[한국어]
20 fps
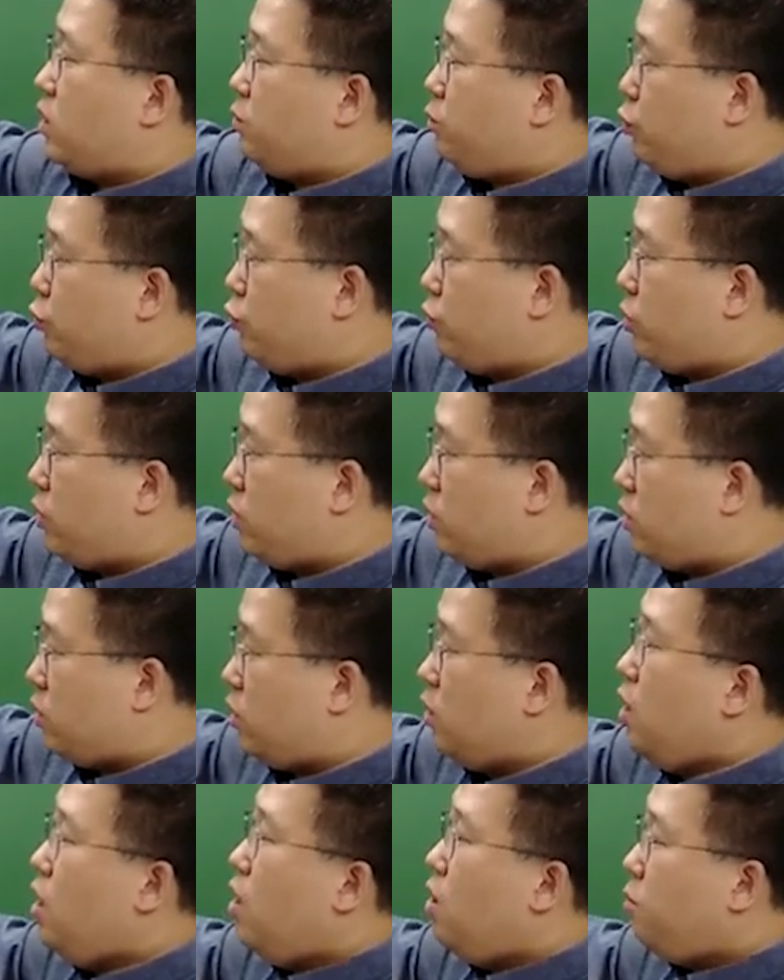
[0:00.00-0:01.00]
금융
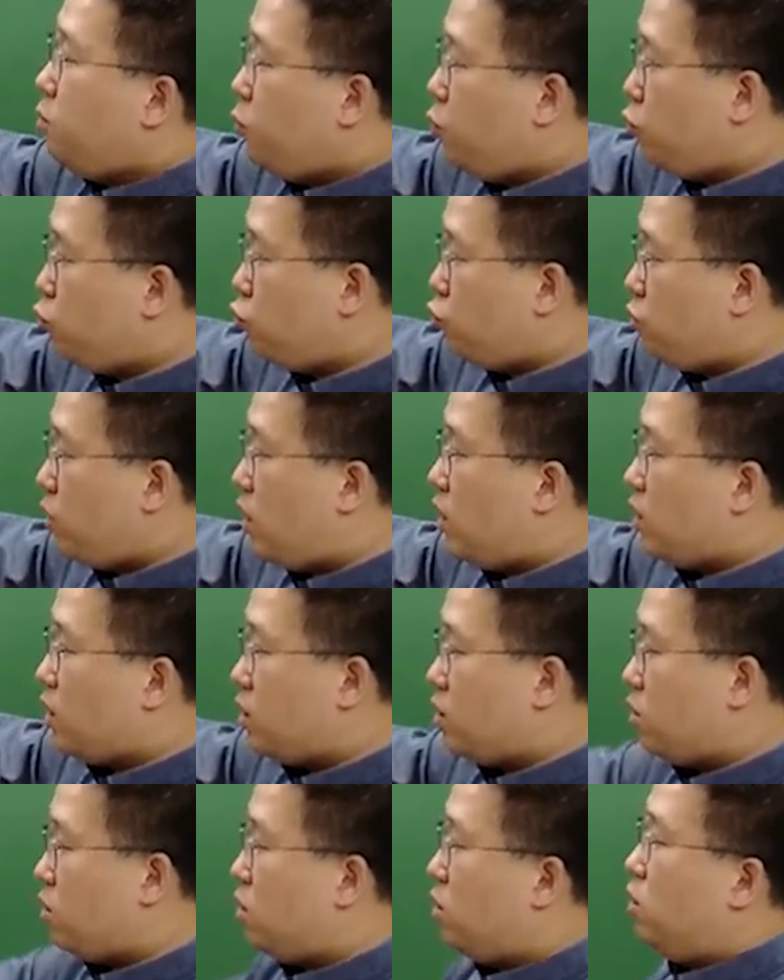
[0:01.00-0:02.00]
기능, 표준화
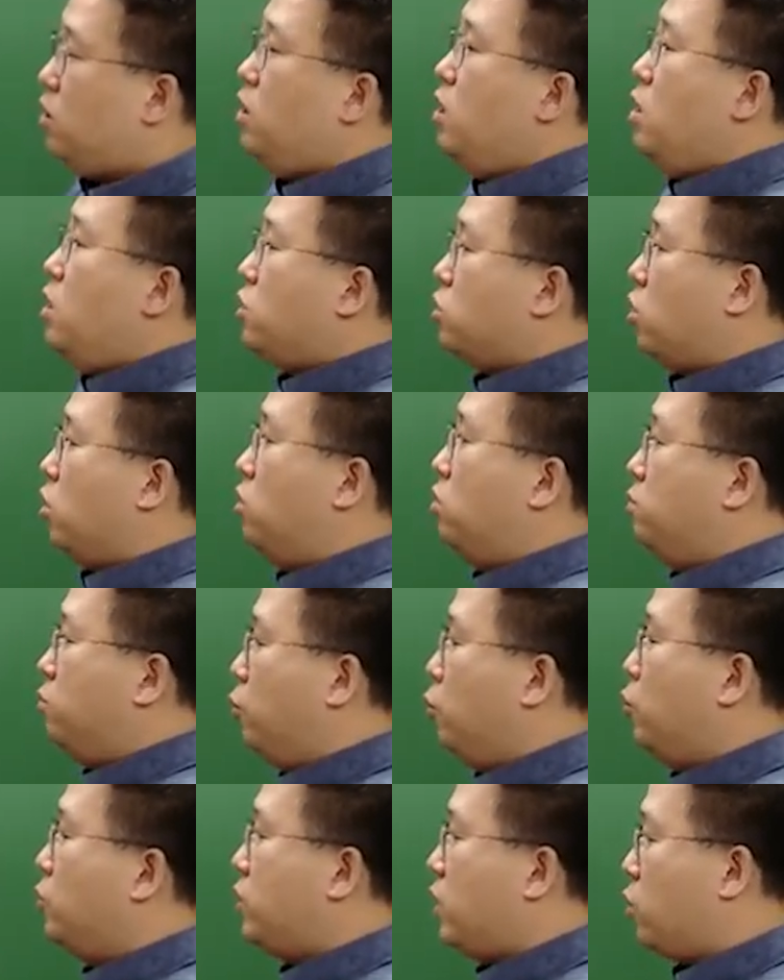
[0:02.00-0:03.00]
기능,
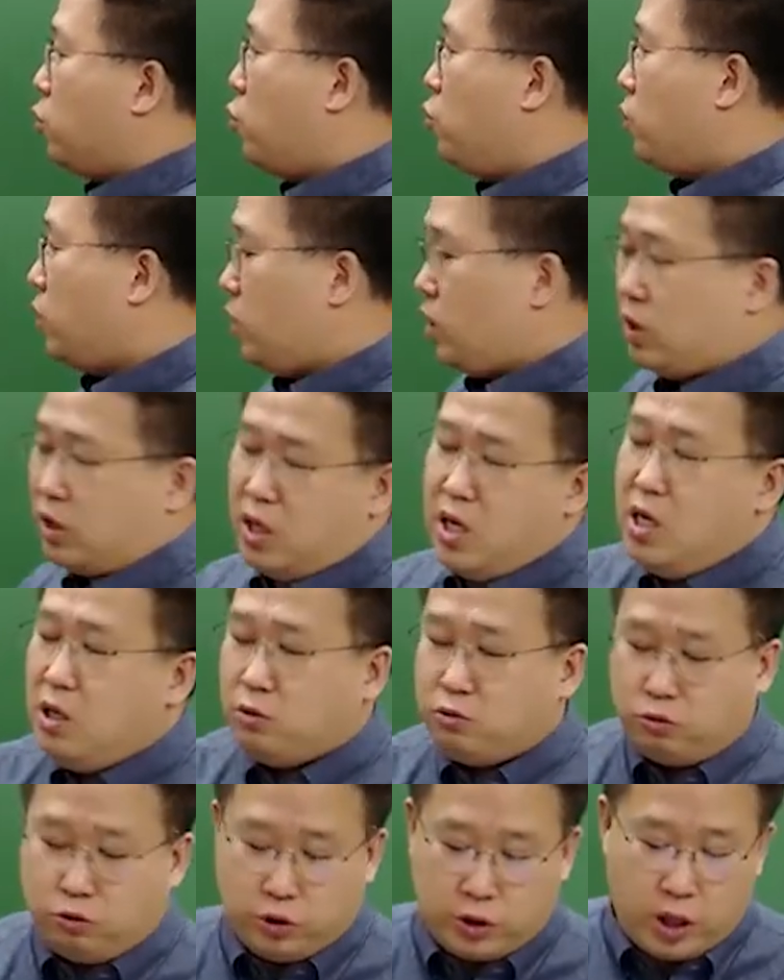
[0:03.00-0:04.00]
정보 제공 기능,
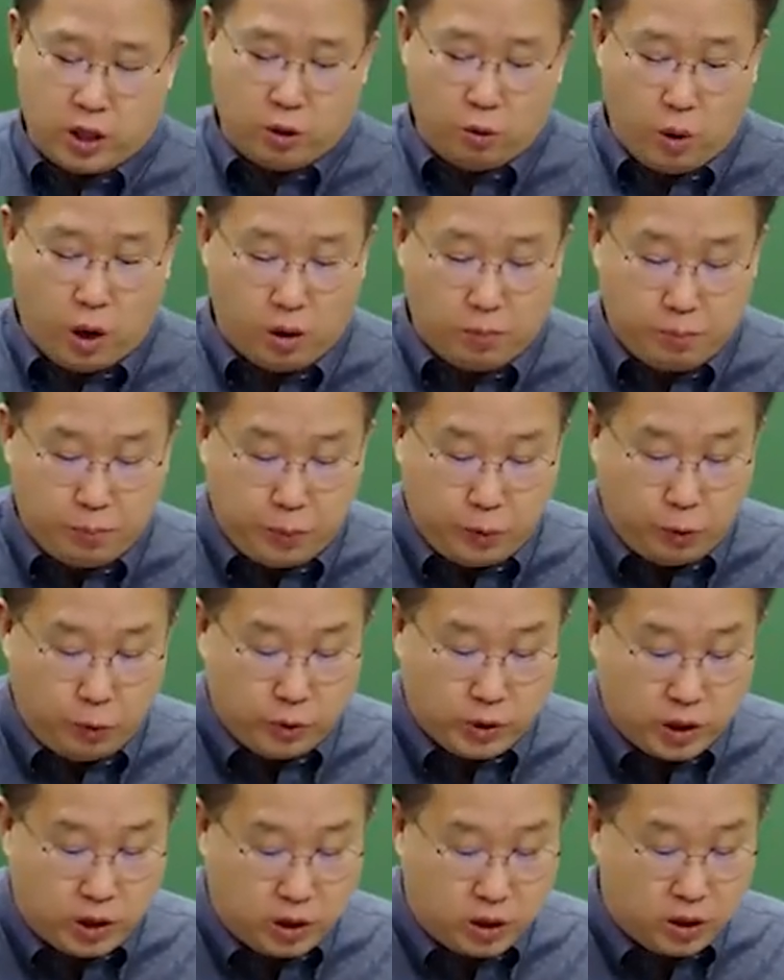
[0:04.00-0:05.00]
구색
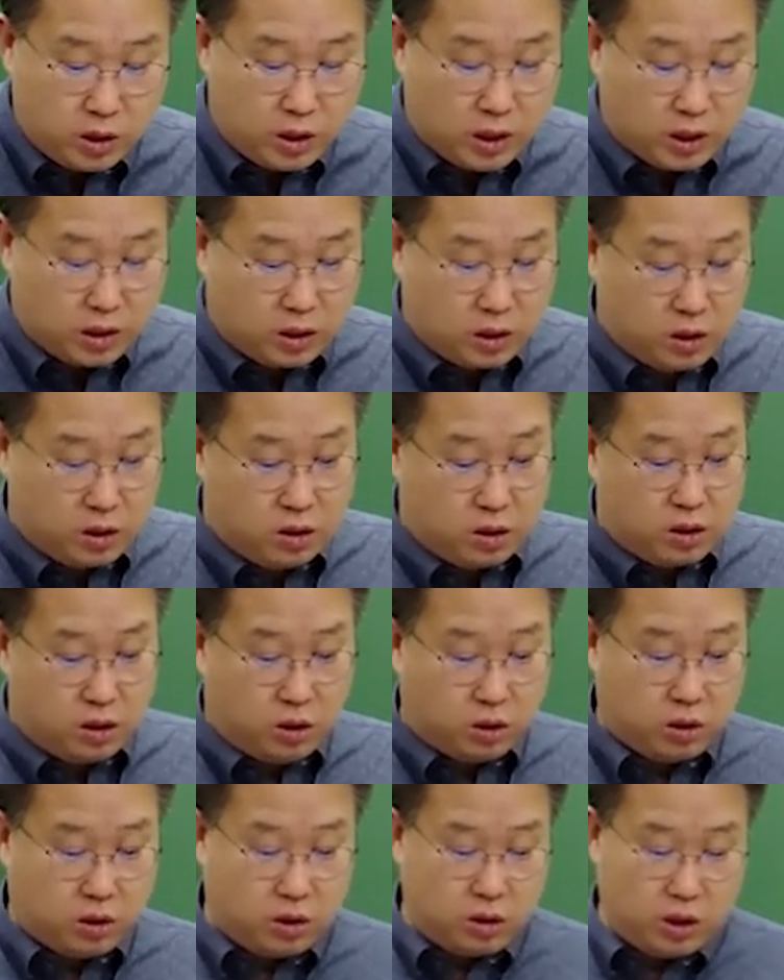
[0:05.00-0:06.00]
확보 기능 같은
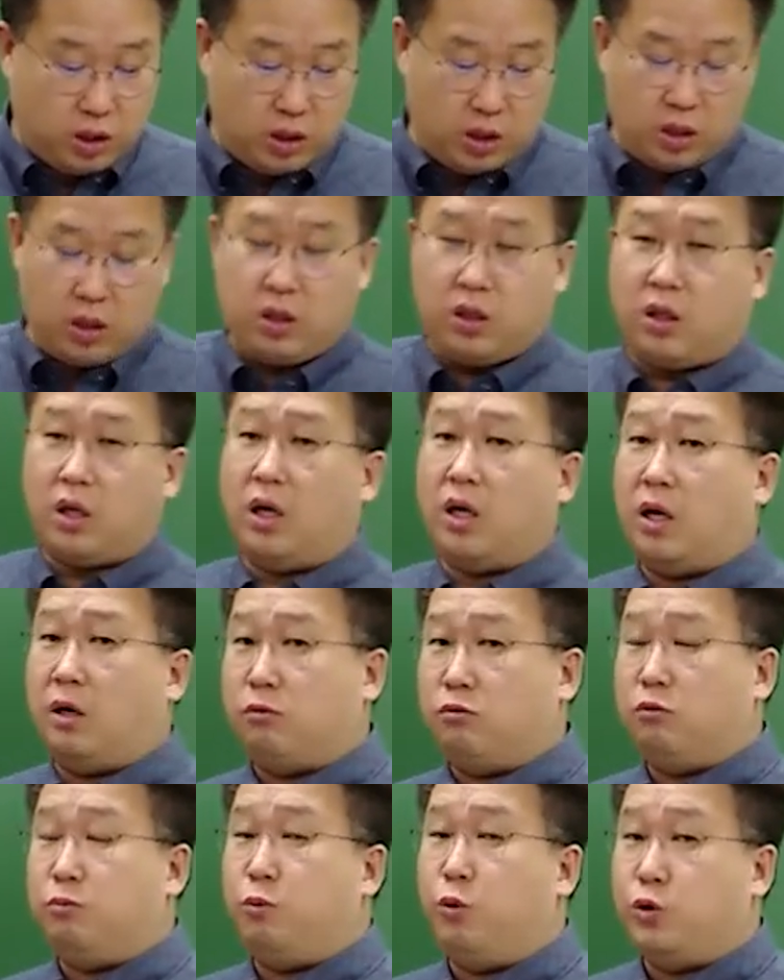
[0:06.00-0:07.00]
것들이
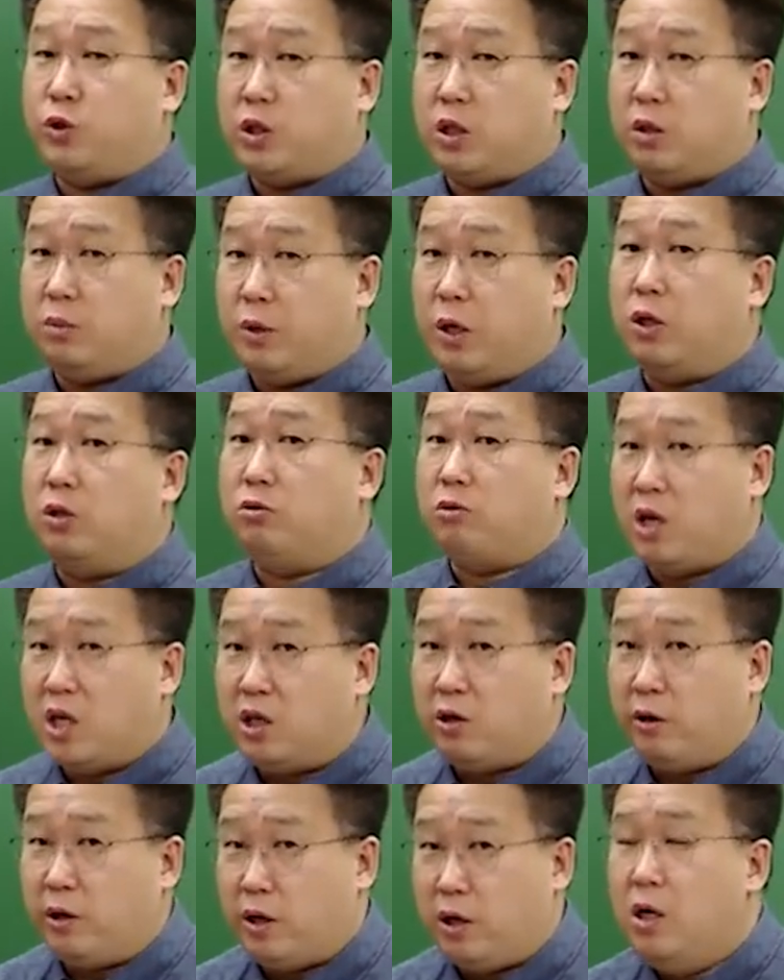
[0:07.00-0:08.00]
있다고 보시면
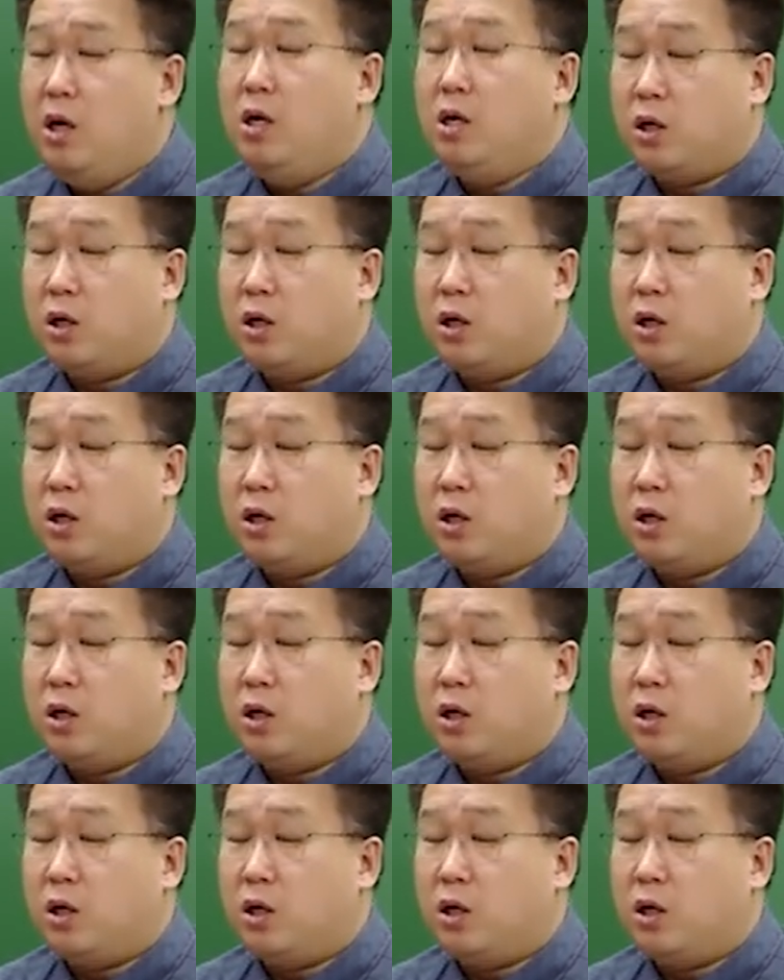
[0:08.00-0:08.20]
되는 거예요.